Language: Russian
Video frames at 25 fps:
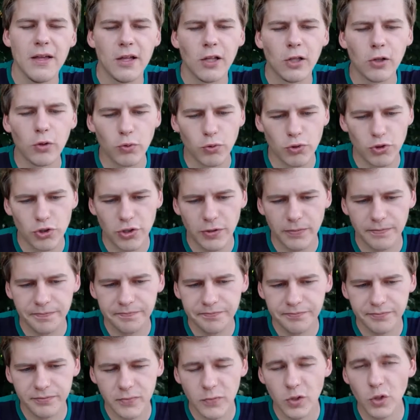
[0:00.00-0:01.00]
лучше.
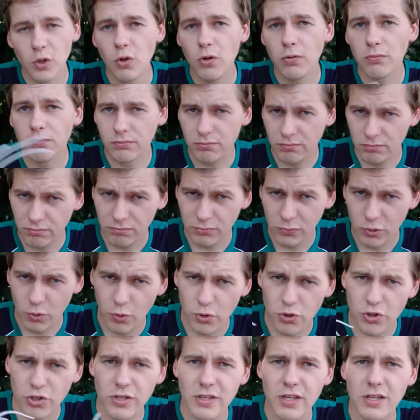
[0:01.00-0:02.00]
Но
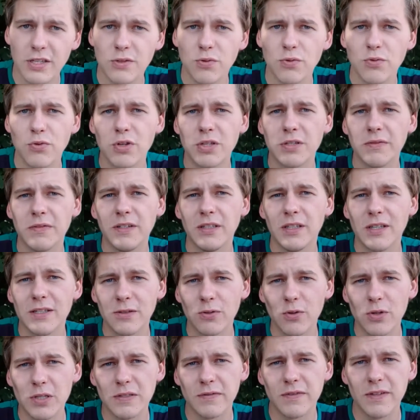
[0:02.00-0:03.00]
тоже есть у нее свои
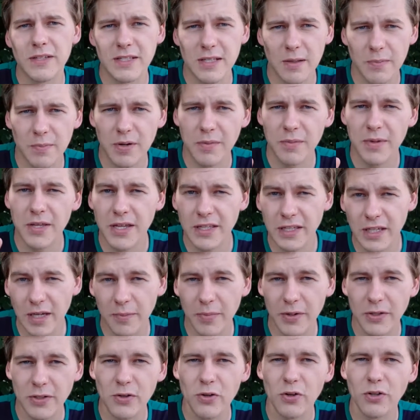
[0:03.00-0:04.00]
достоинства, если применять к
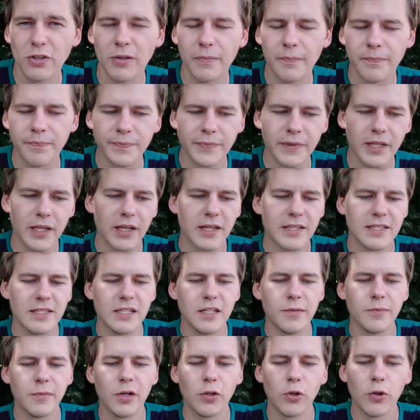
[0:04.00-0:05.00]
определенным
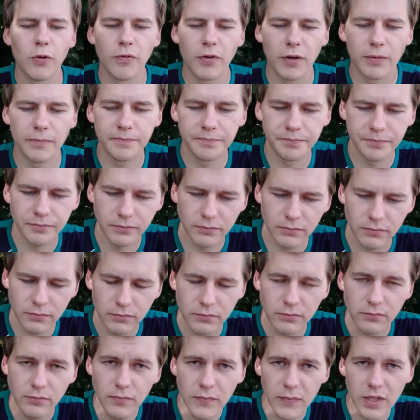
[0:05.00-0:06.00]
косильным головкам.
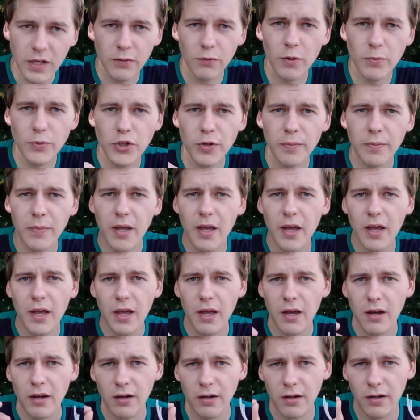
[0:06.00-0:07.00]
В общем,
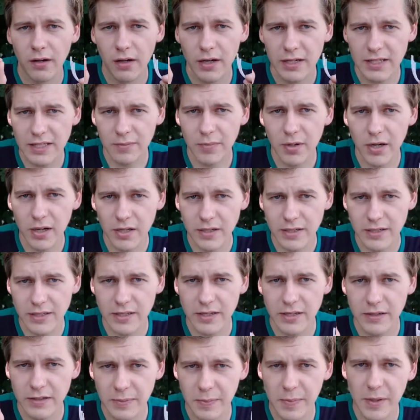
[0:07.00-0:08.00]
э,
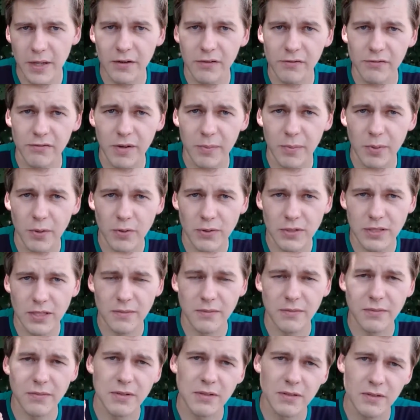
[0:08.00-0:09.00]
разобрались с первым
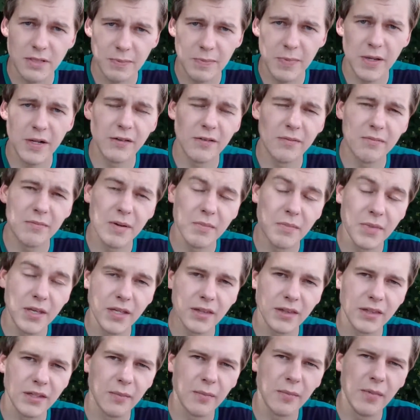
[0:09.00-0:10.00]
вопросом, с первым
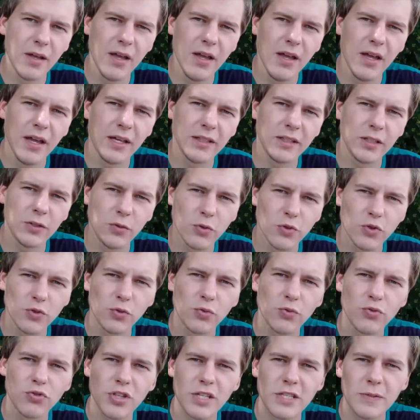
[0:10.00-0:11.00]
моментом. Это то,
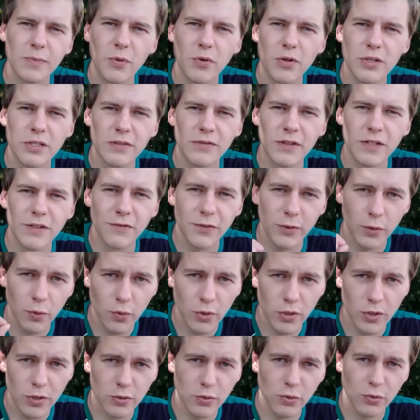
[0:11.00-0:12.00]
что нужно использовать
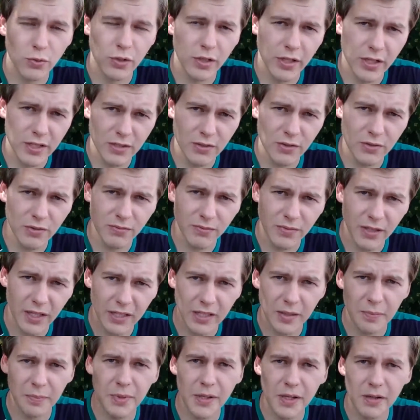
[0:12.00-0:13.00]
фигуристую леску.
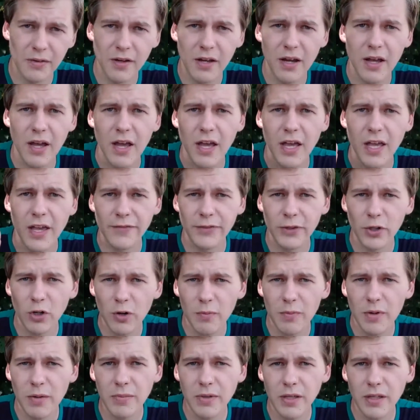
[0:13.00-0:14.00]
Это первое. И
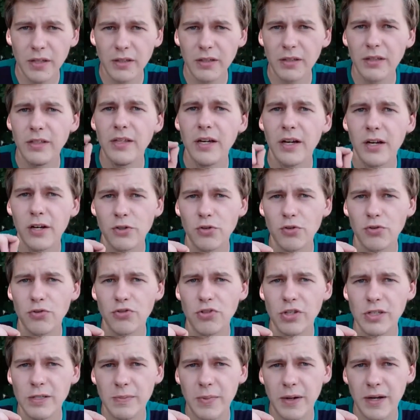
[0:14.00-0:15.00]
второй момент я хочу
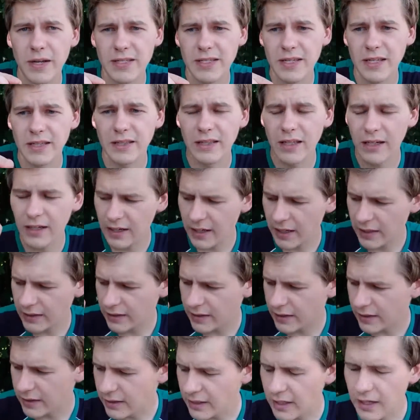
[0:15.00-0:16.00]
сейчас показать
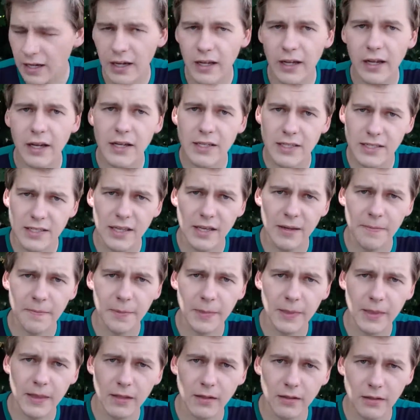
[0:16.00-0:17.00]
наглядно на косе.
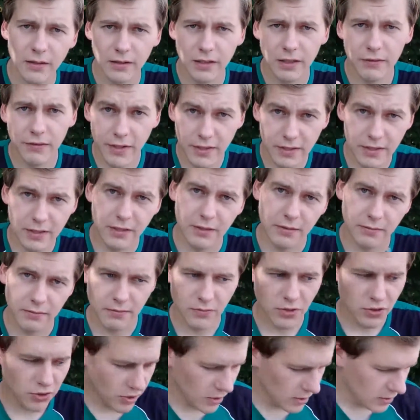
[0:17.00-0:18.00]
А, давайте
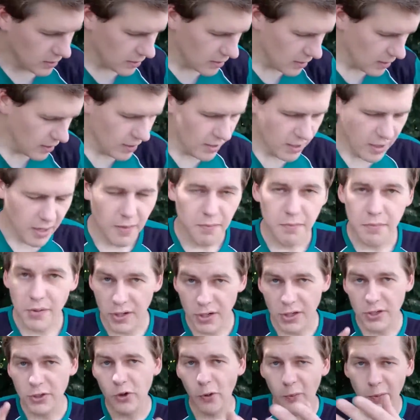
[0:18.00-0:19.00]
сейчас
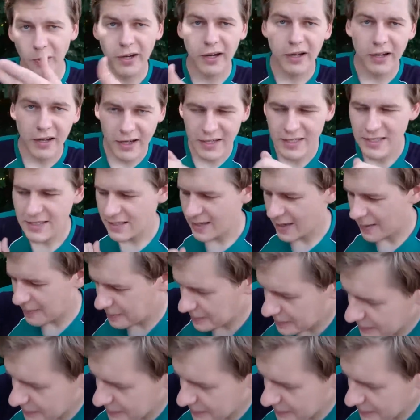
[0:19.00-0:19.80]
перейдем к косе.